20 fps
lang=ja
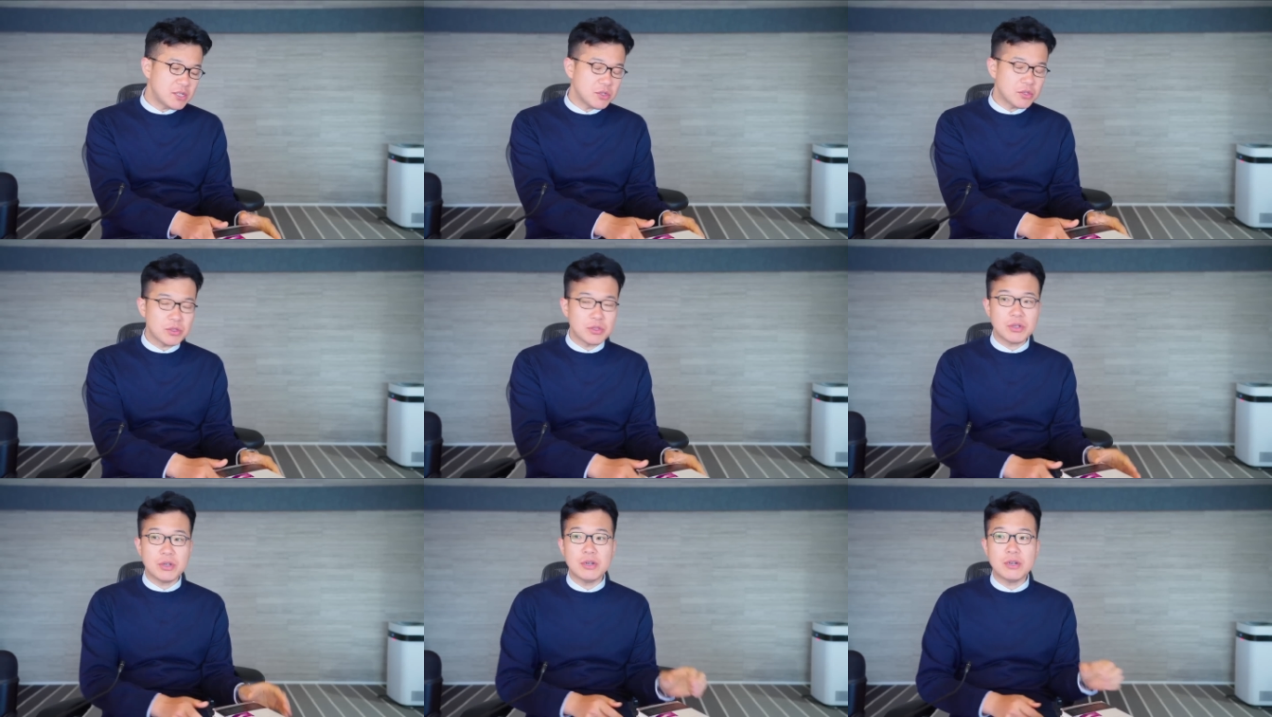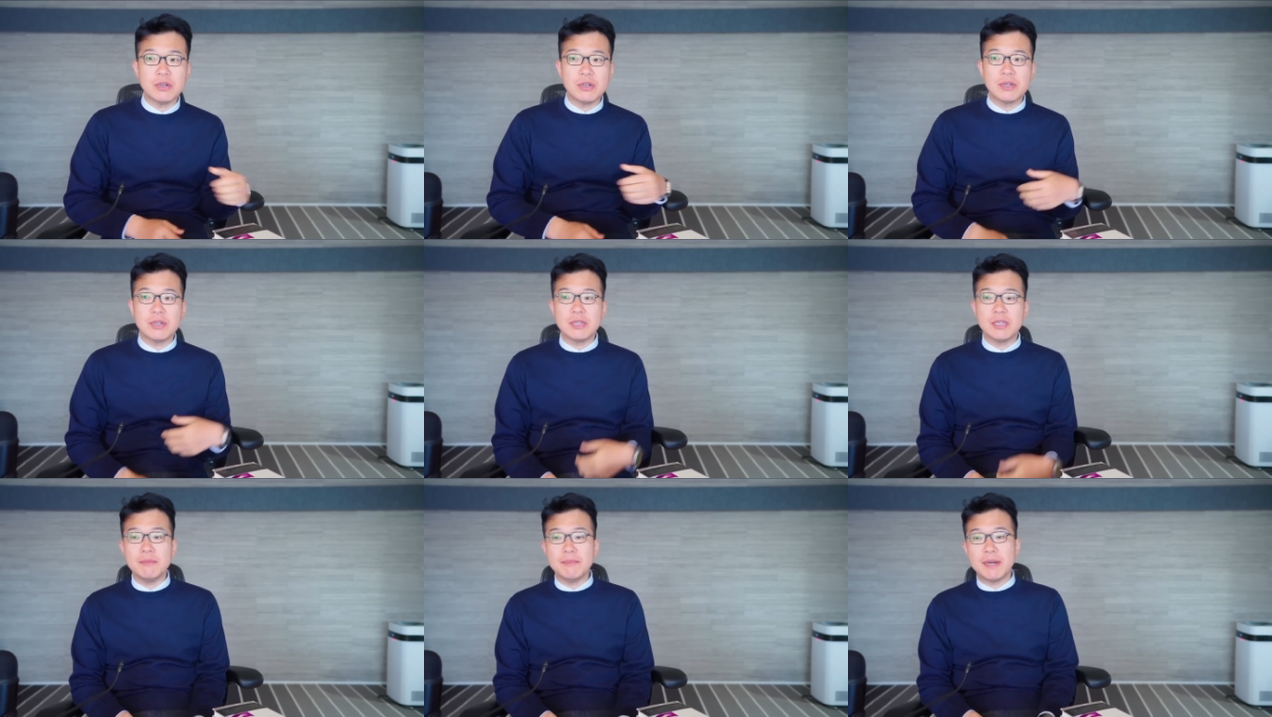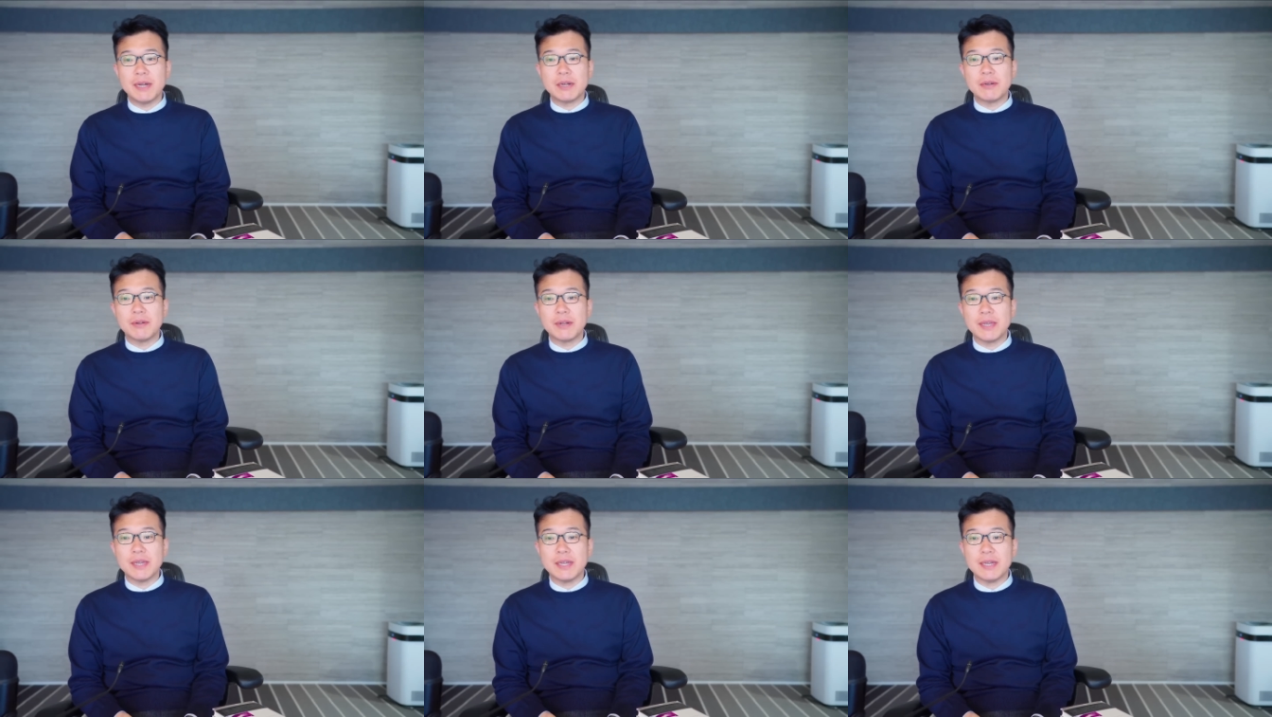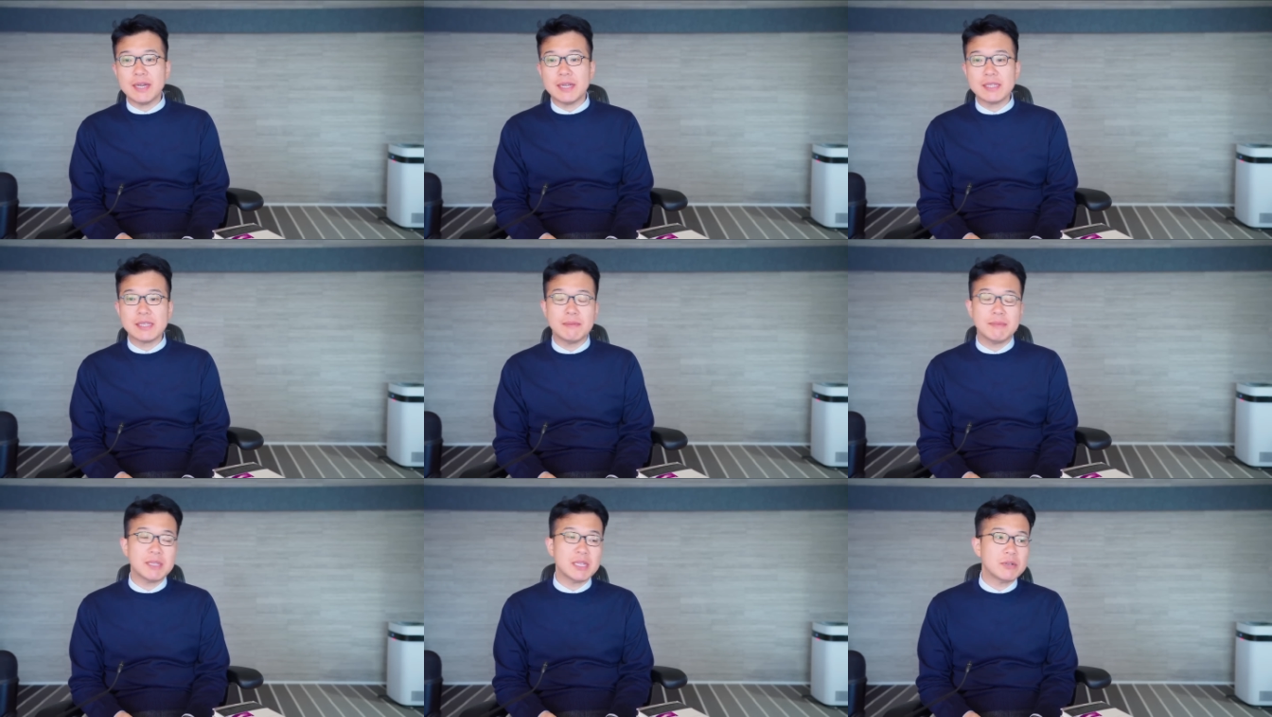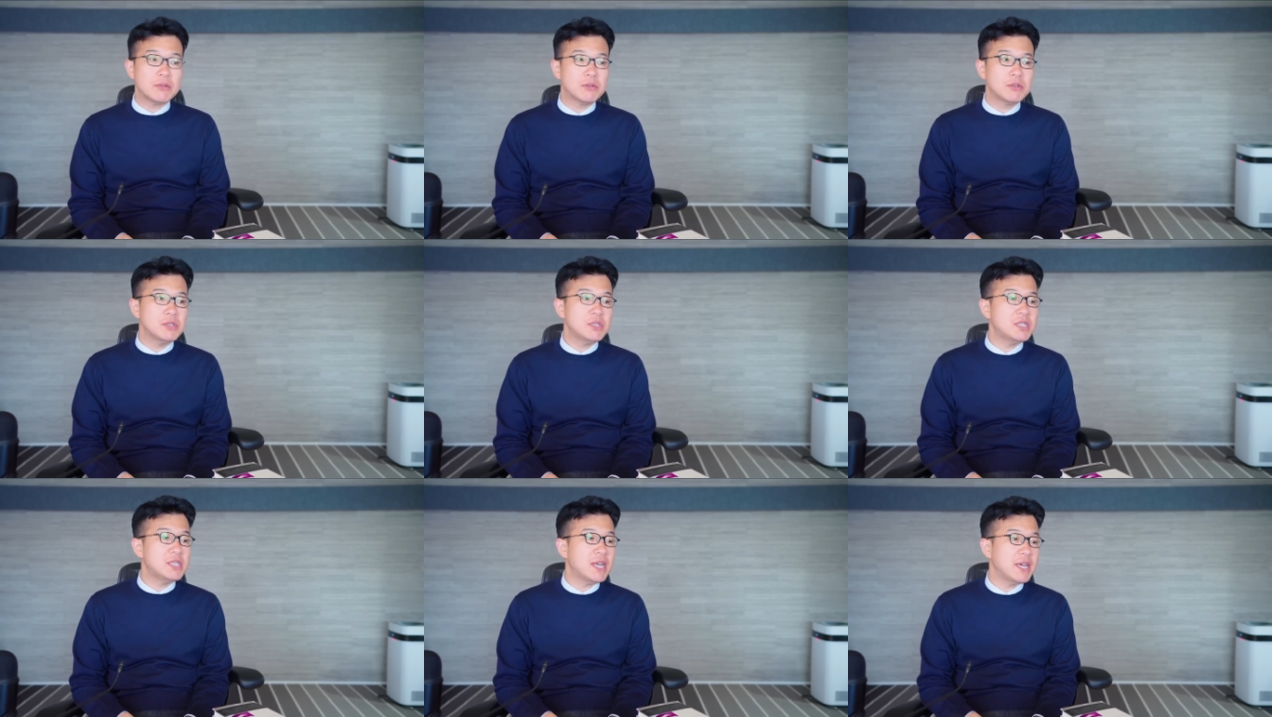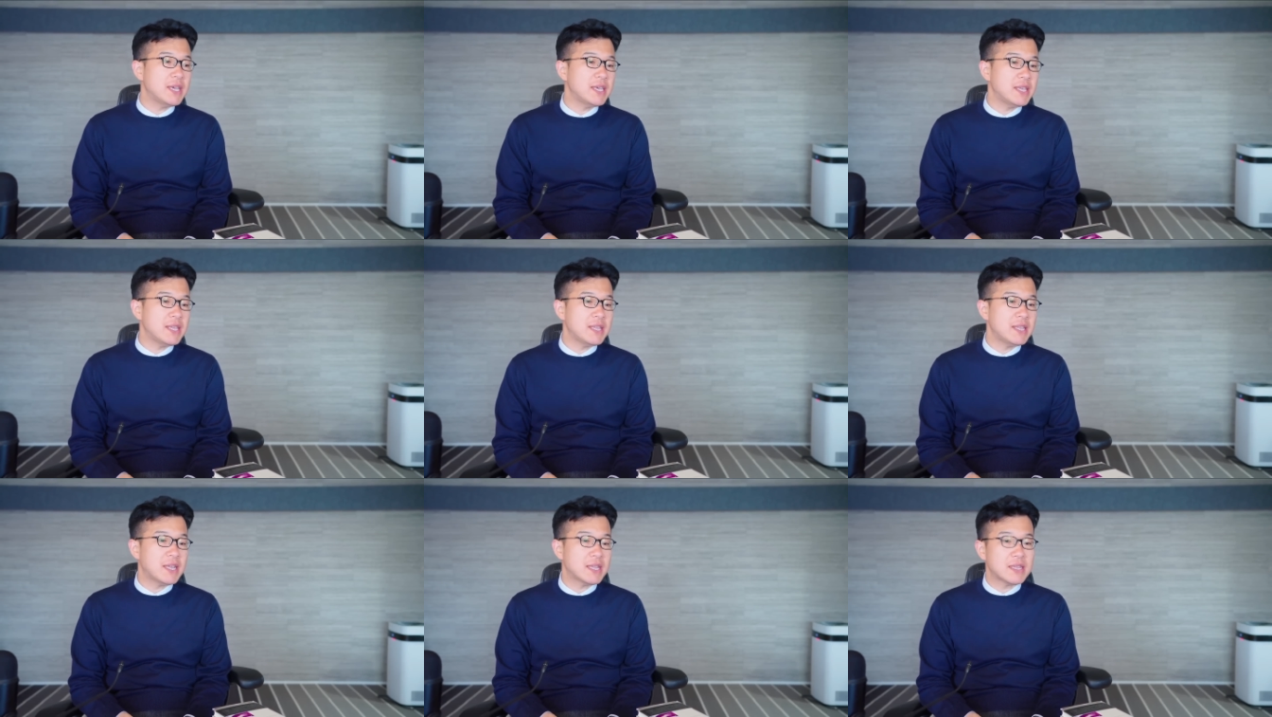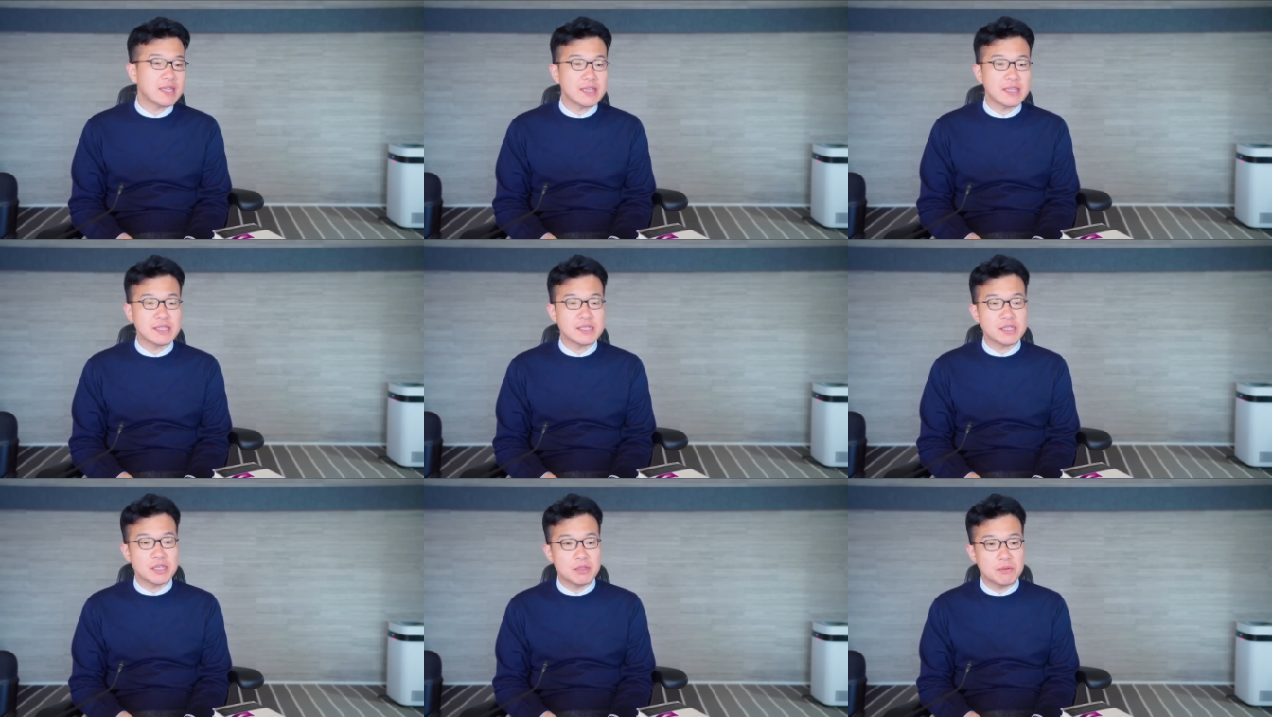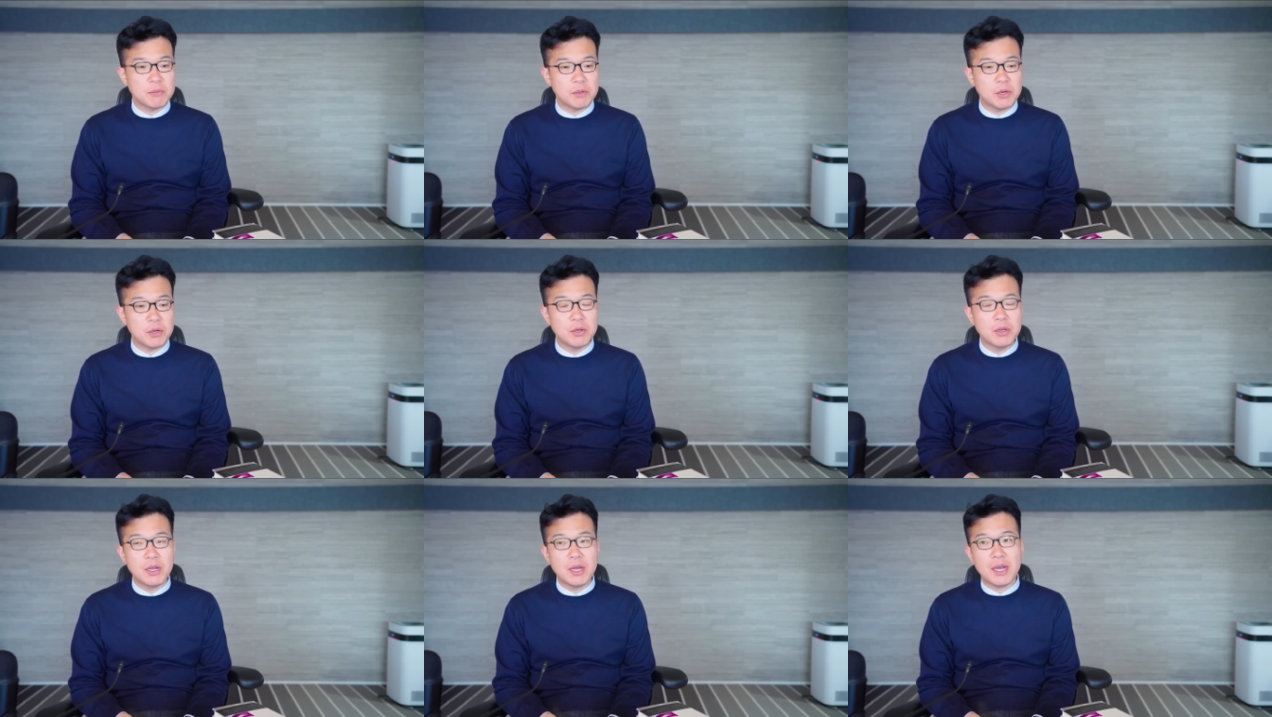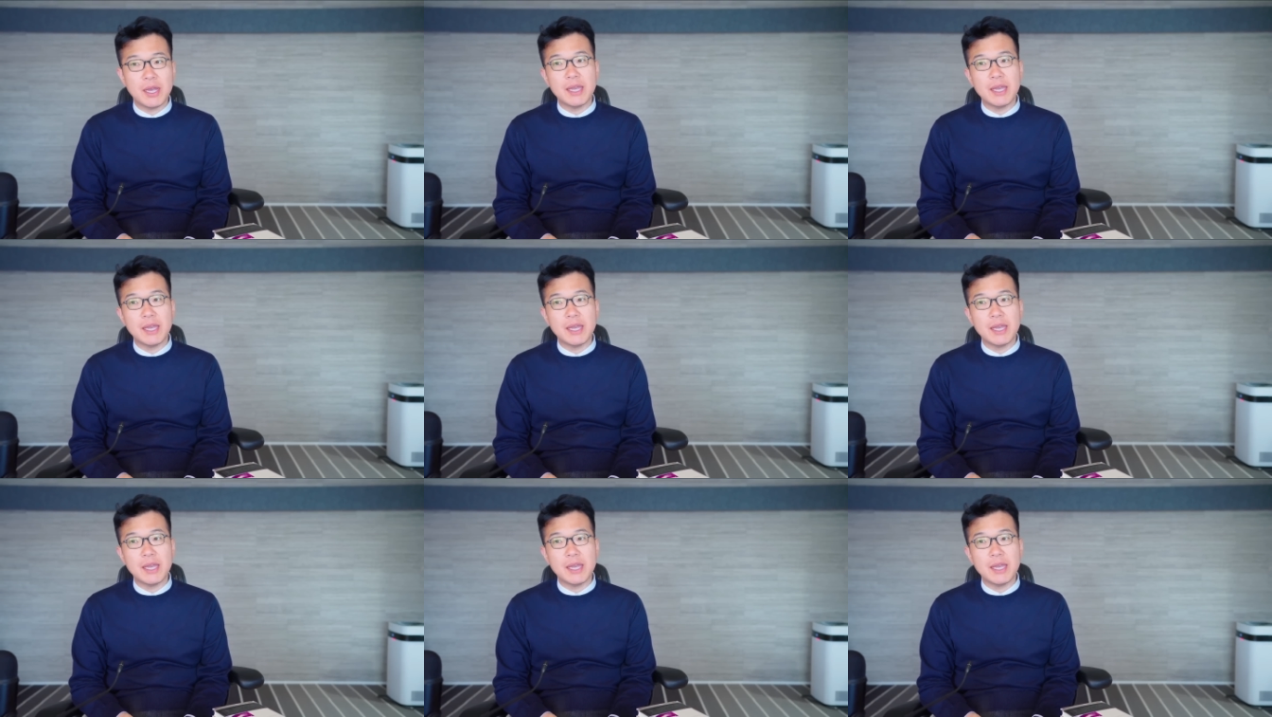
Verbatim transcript: ちょっと今これ朝まだ6時台だったんですけども、